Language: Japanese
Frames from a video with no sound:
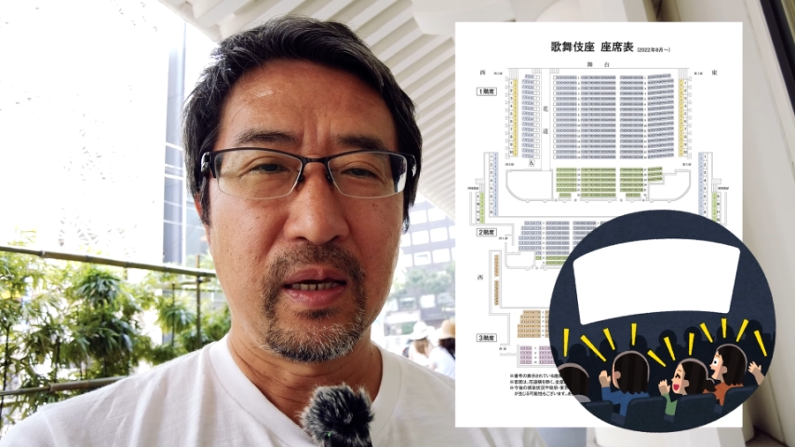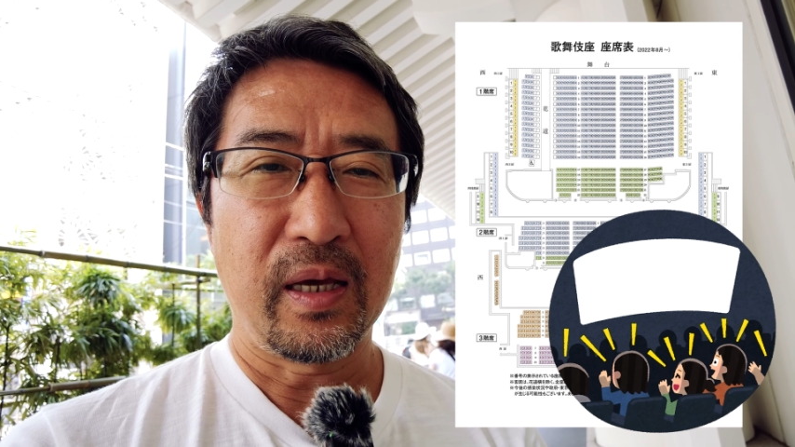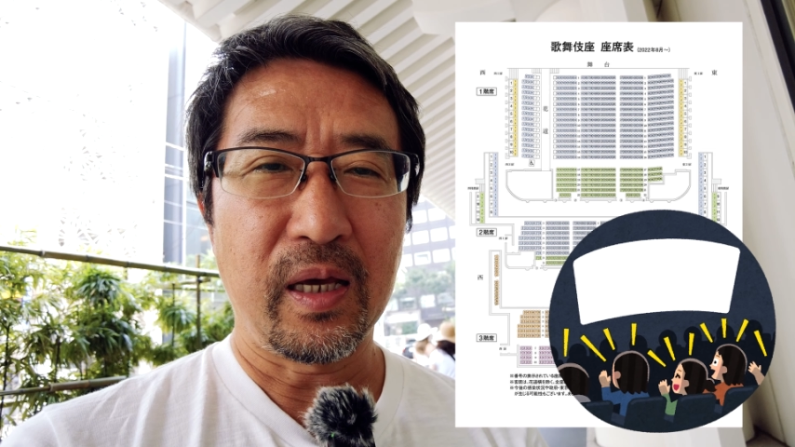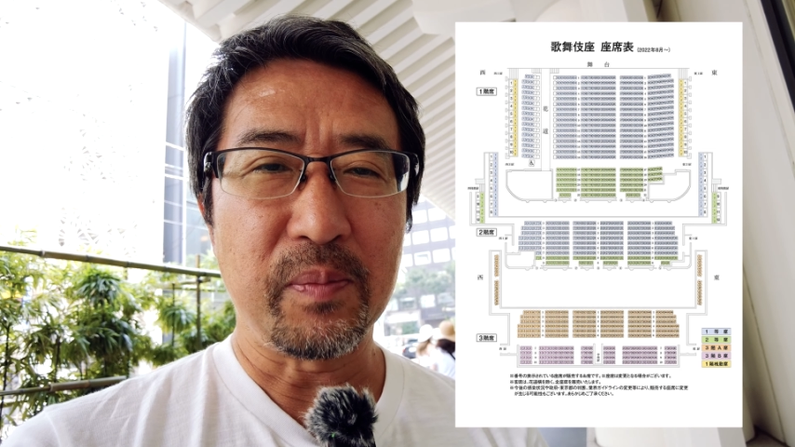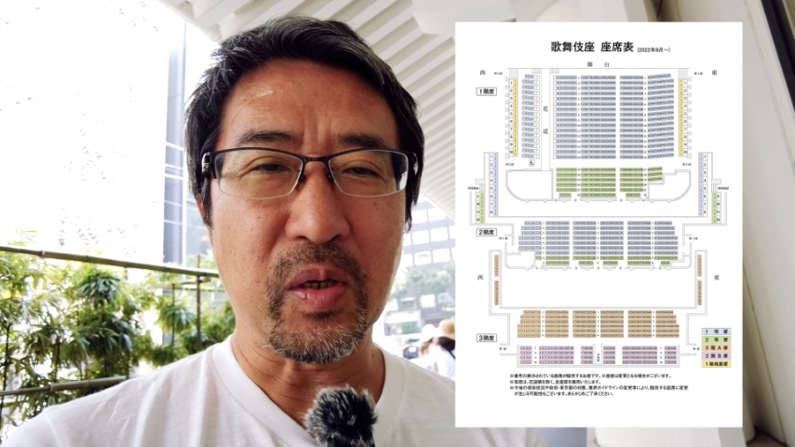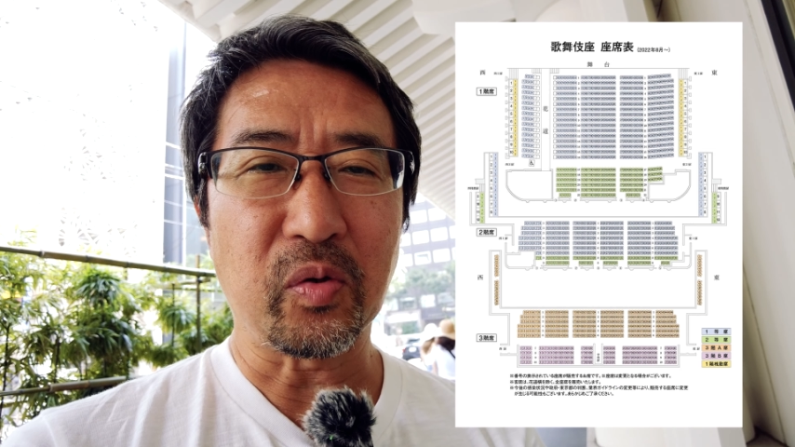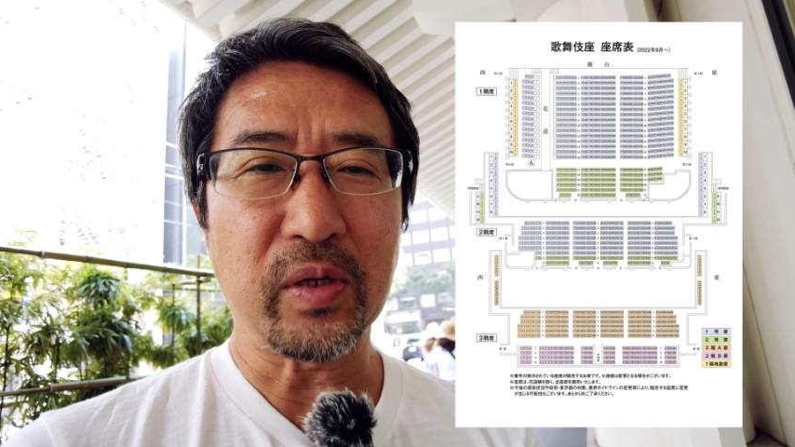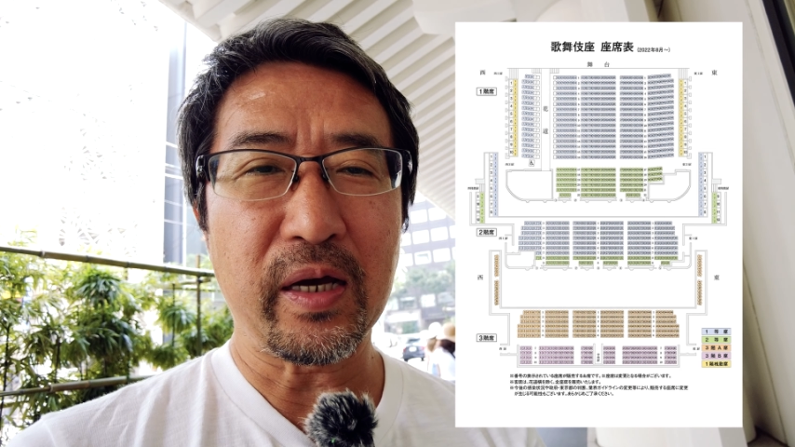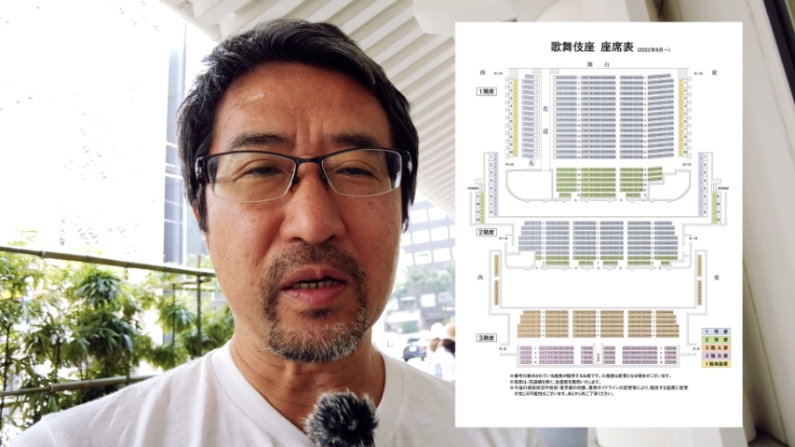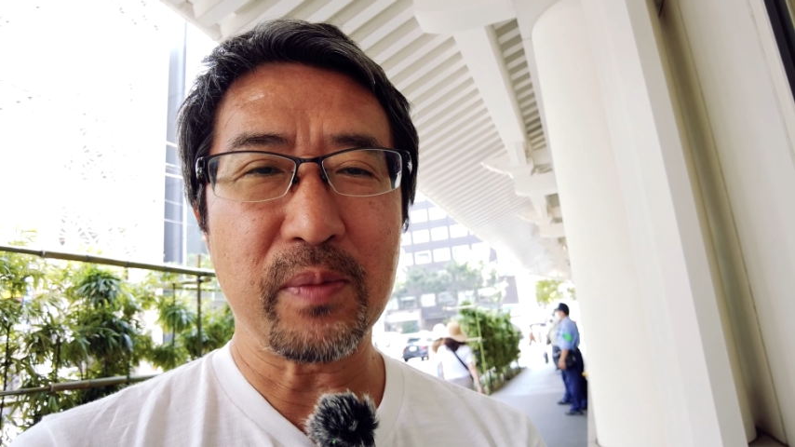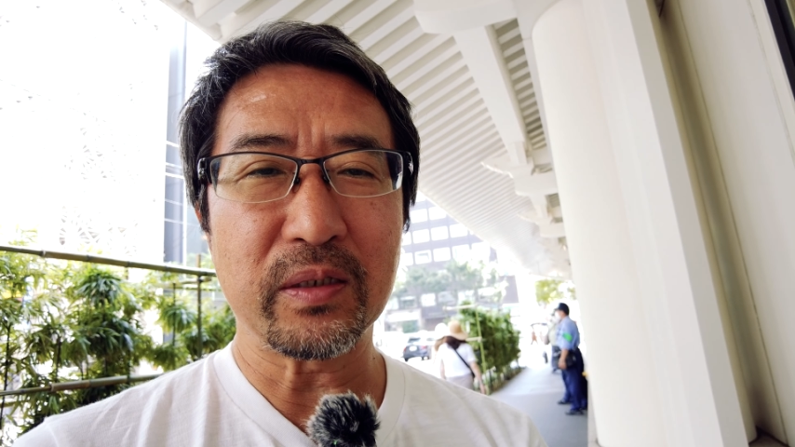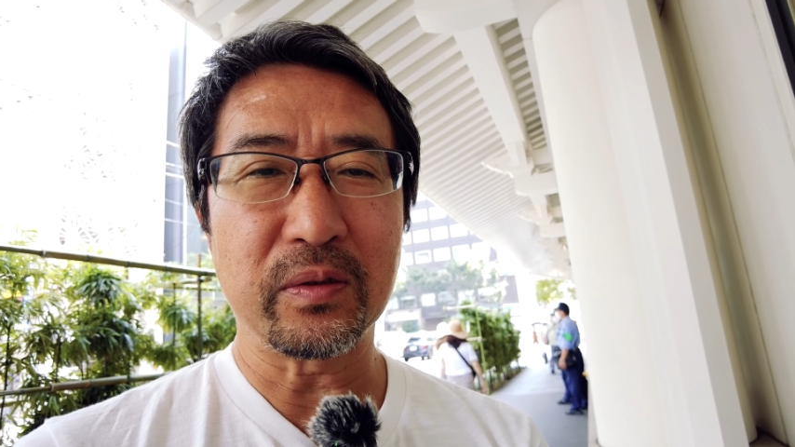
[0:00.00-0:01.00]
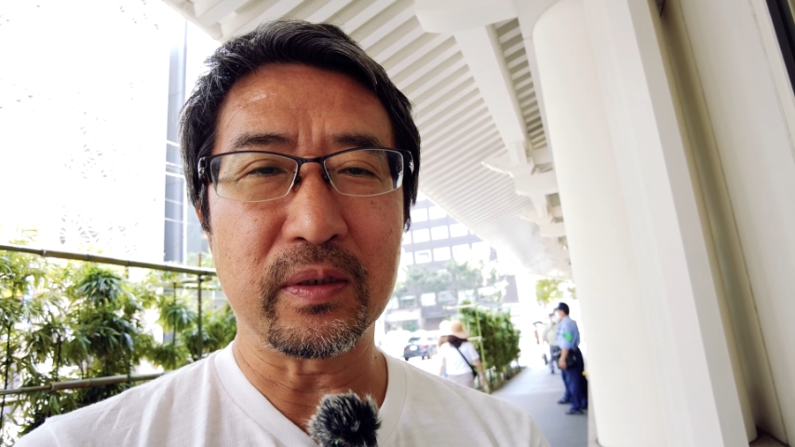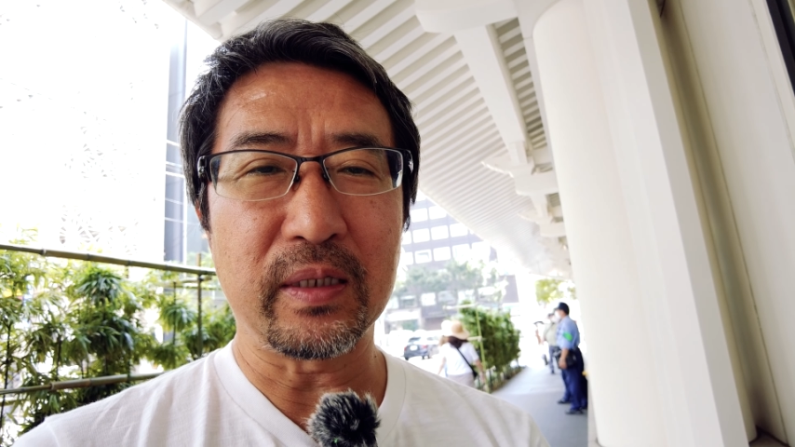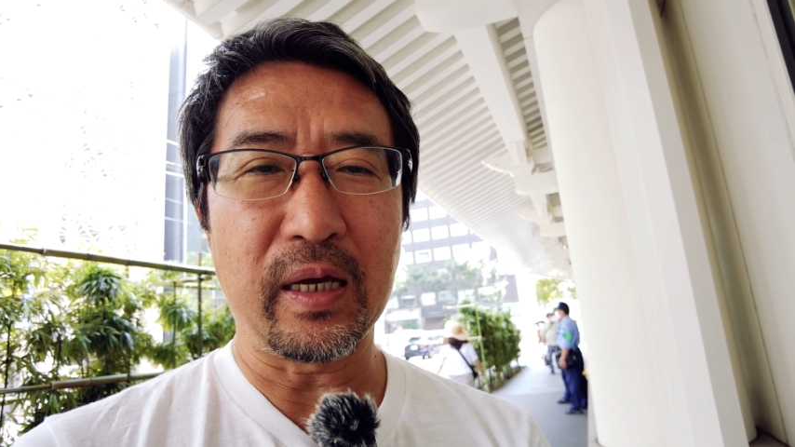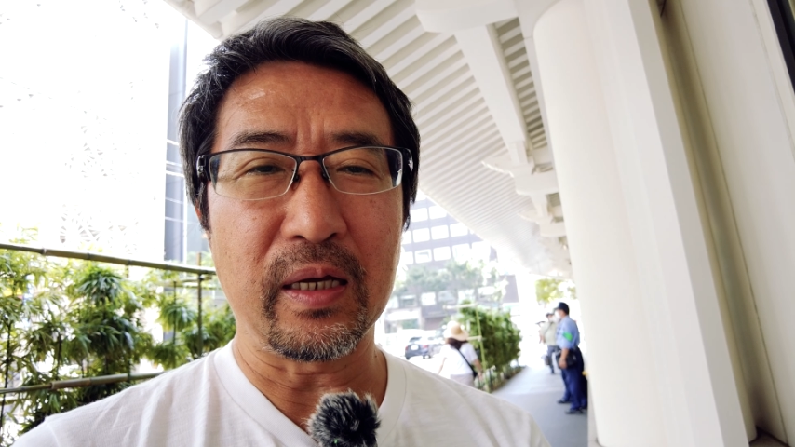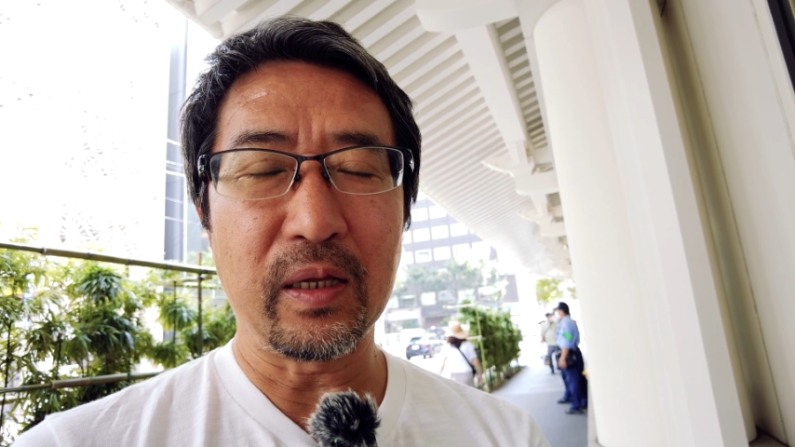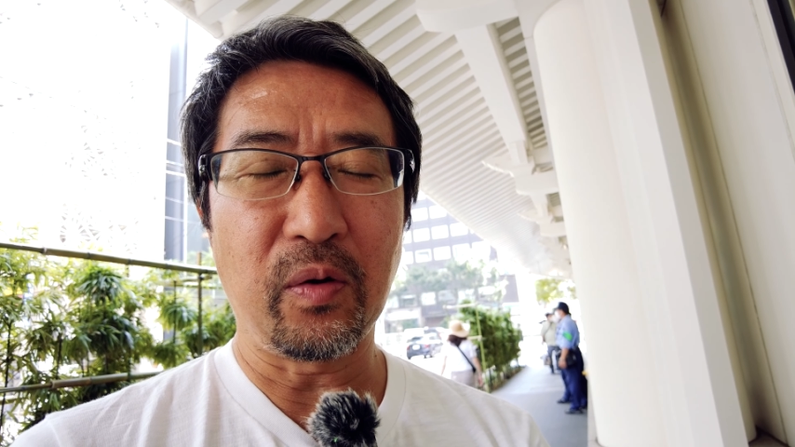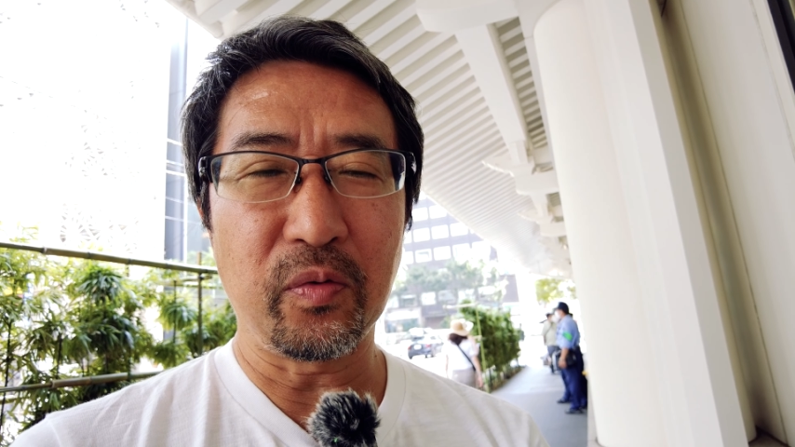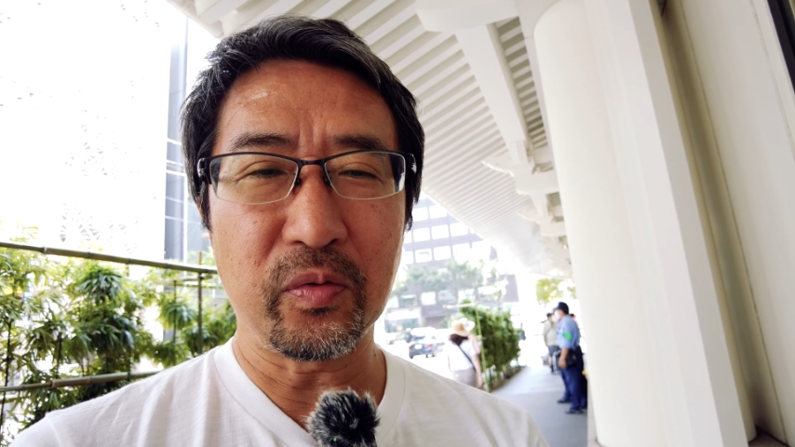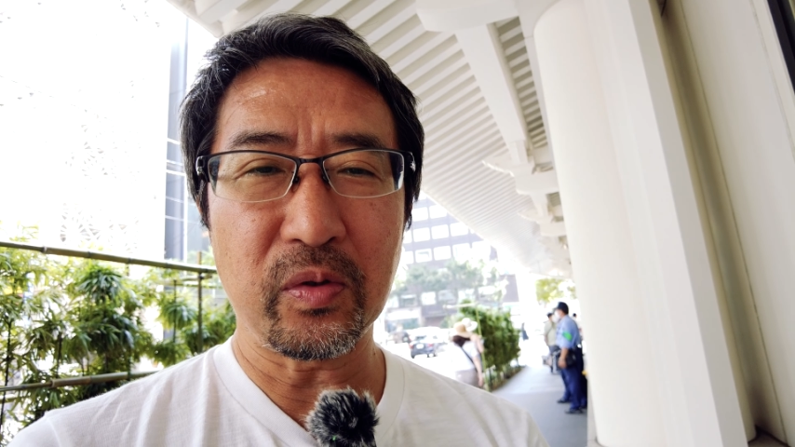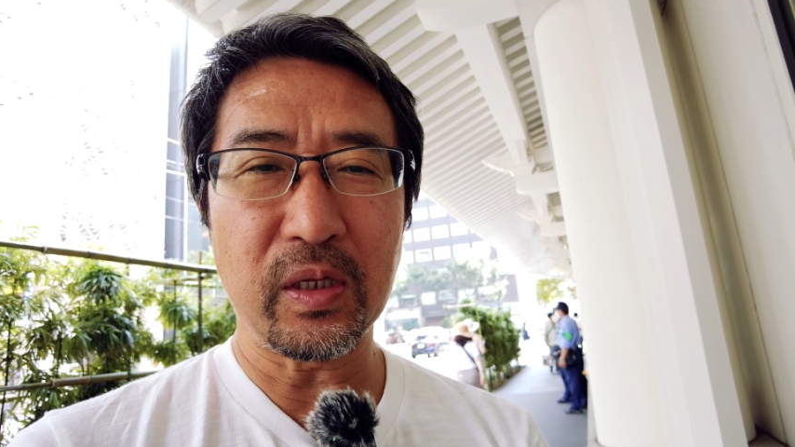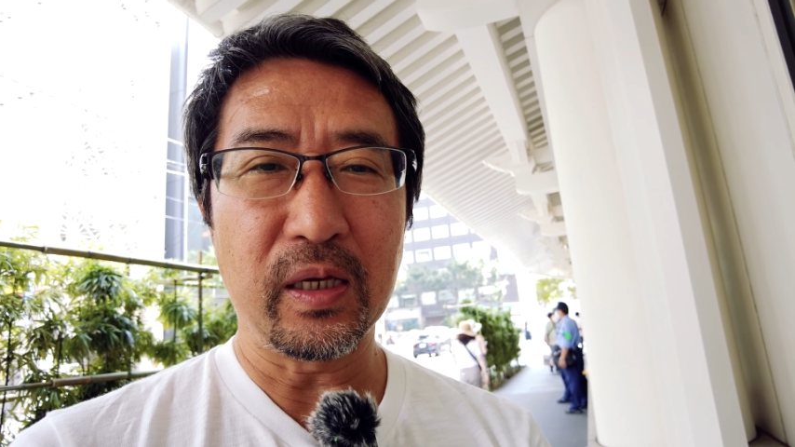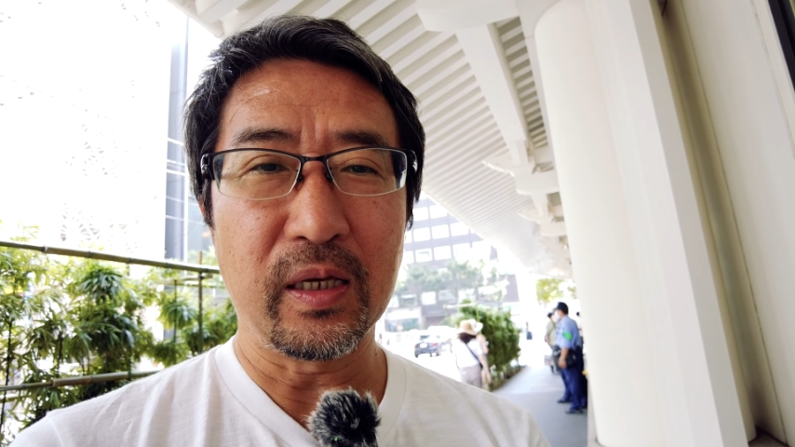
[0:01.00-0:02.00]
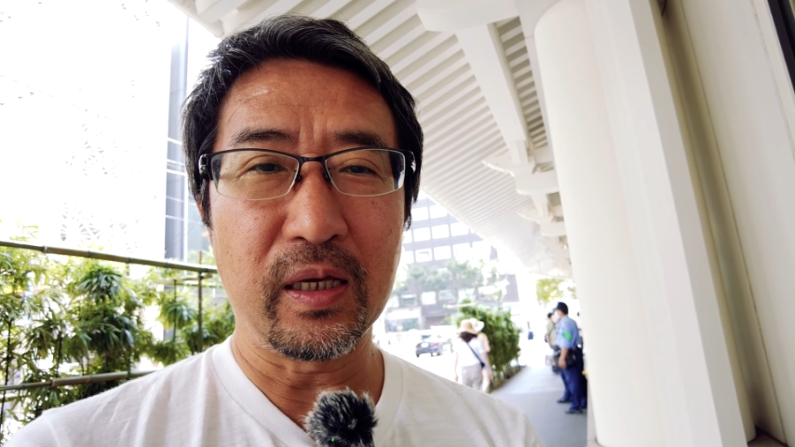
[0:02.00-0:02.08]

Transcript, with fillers: えー、見応えありますんでで本当に